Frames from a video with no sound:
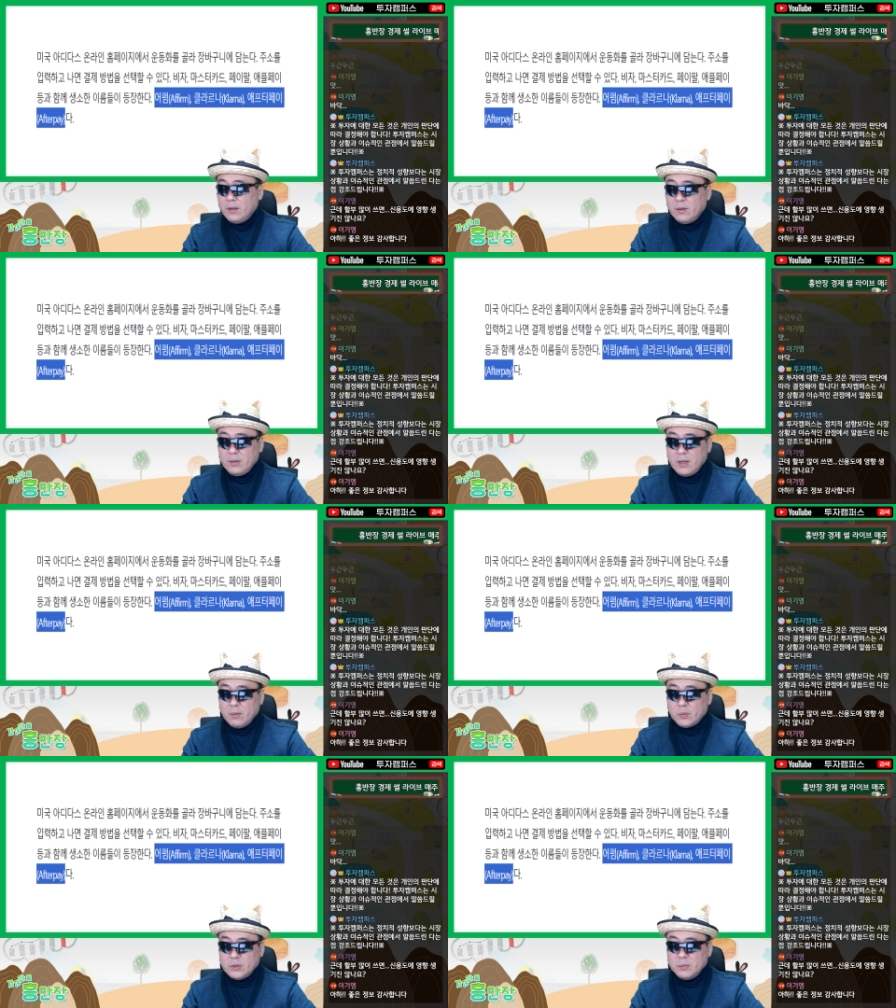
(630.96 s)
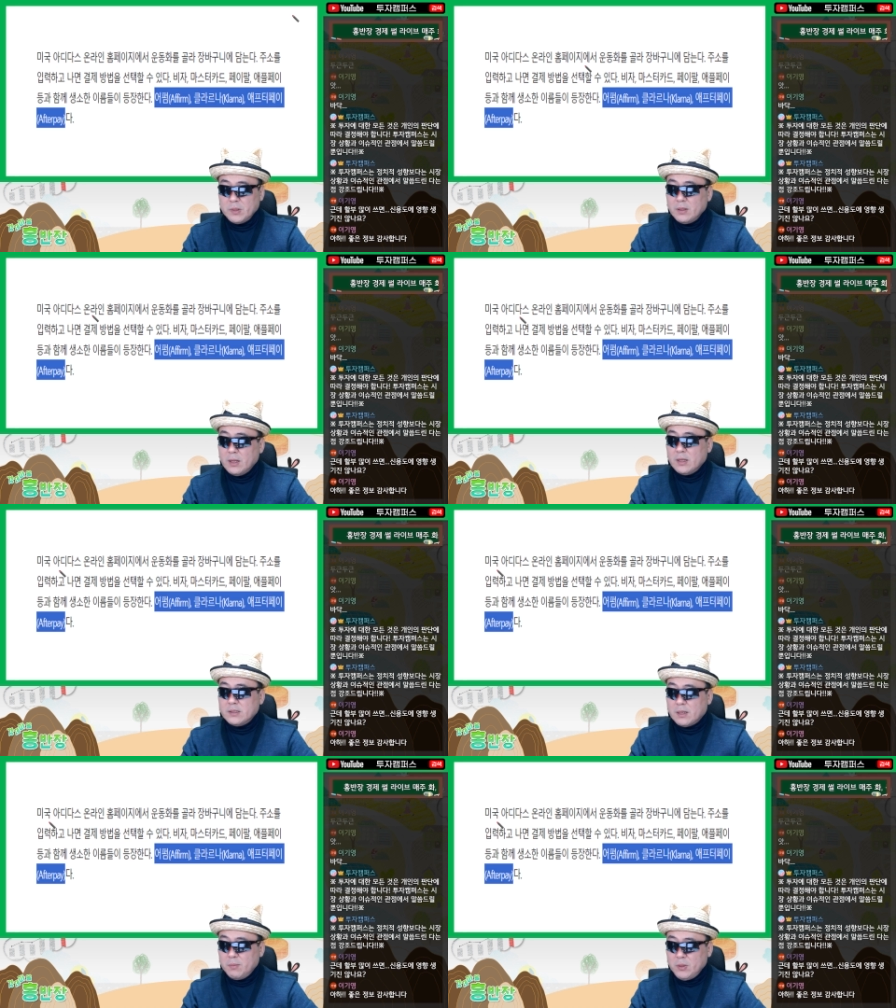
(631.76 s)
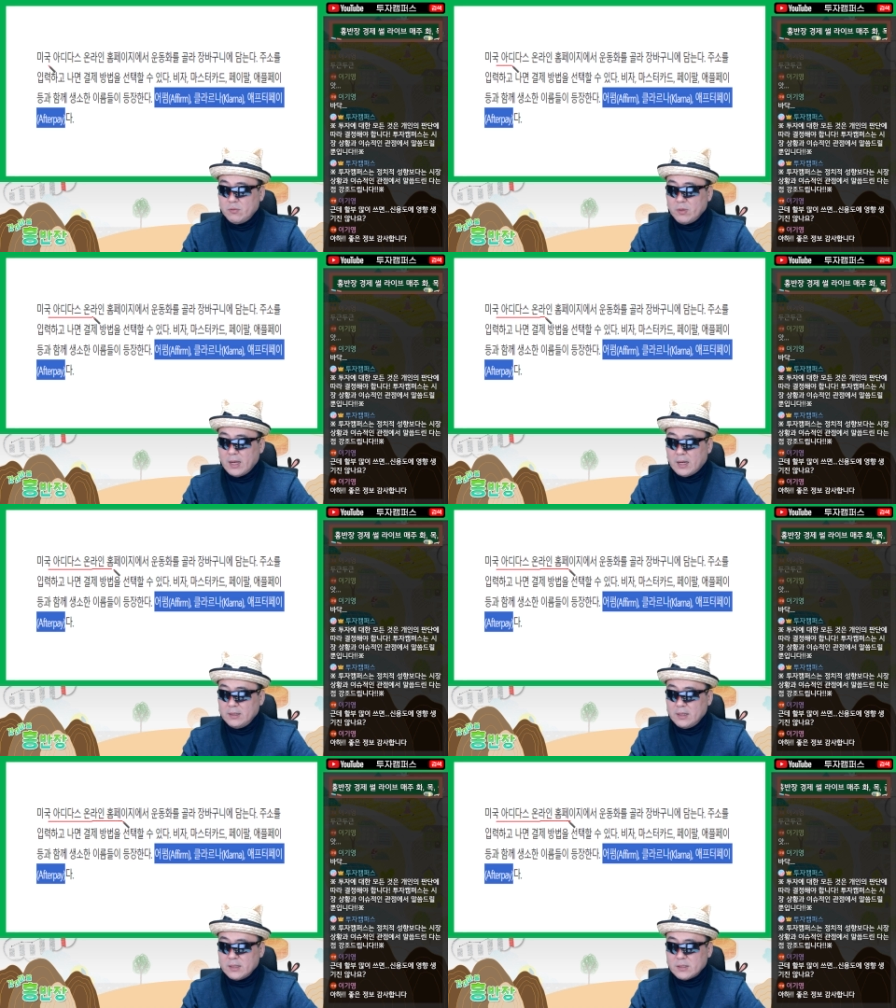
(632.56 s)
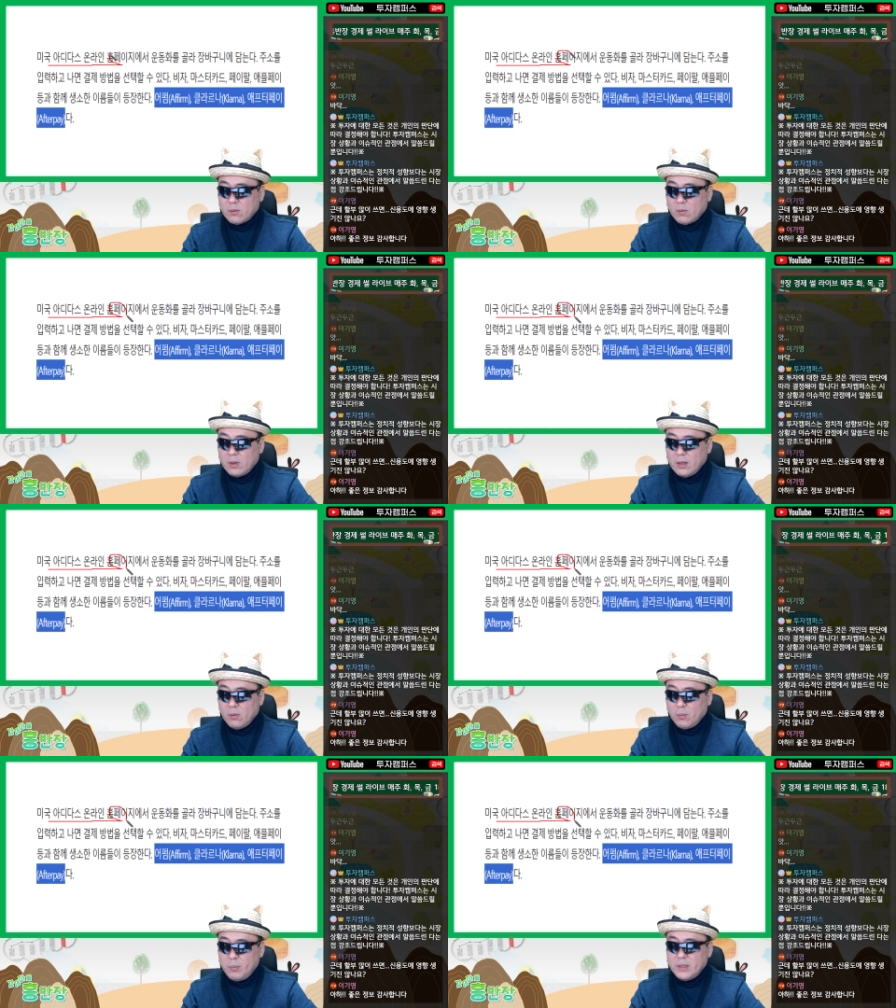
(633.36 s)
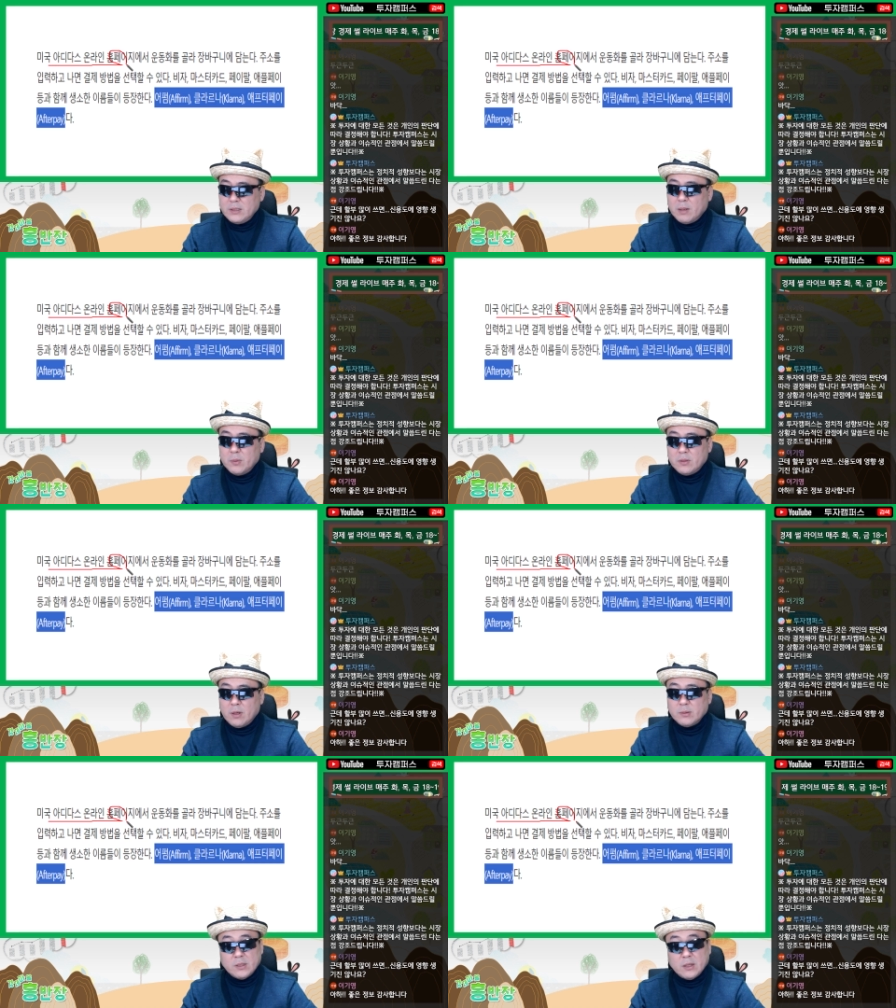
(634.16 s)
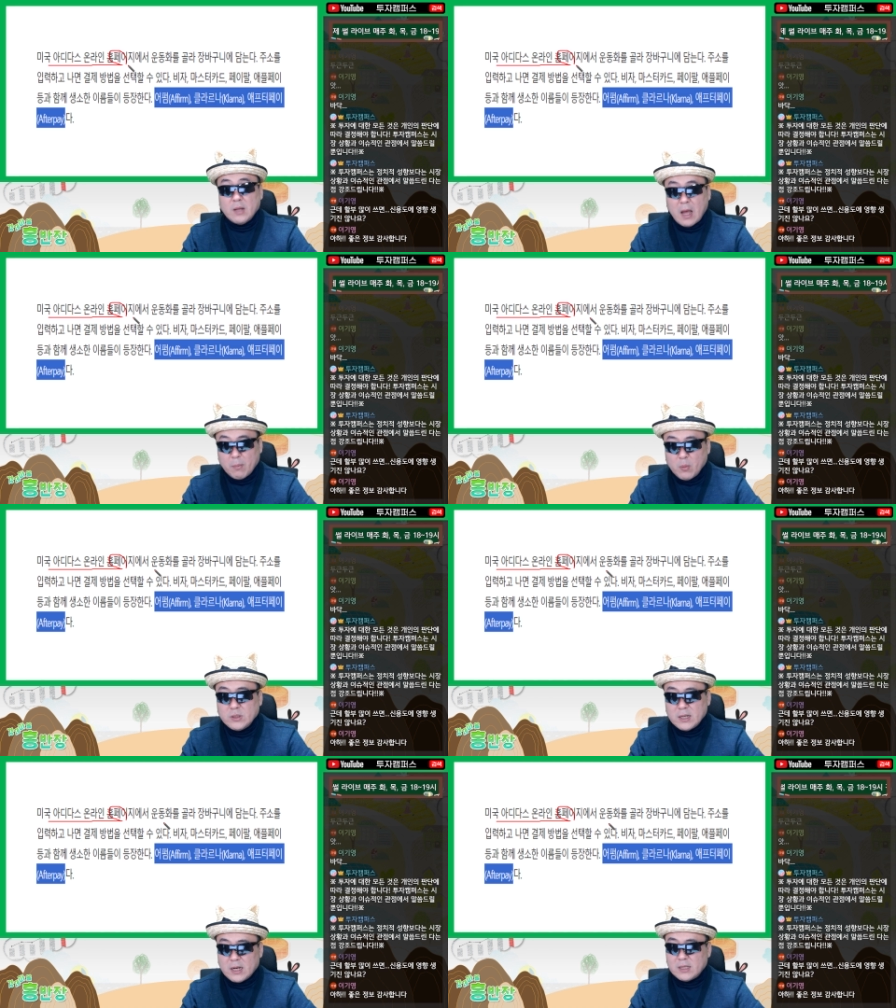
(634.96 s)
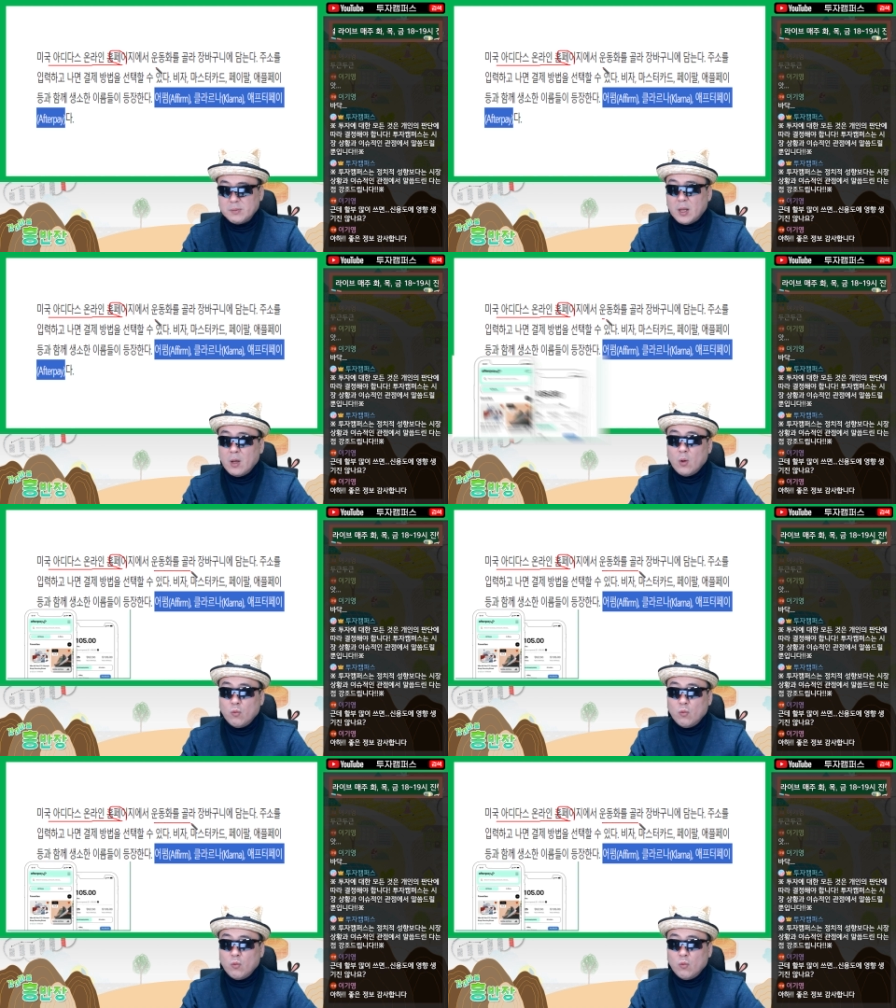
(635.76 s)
여기에 보시면 자 미국의 아디다스 온라인 홈페이지에 한번 들어가보세요. 저는 해보지는 않았습니다.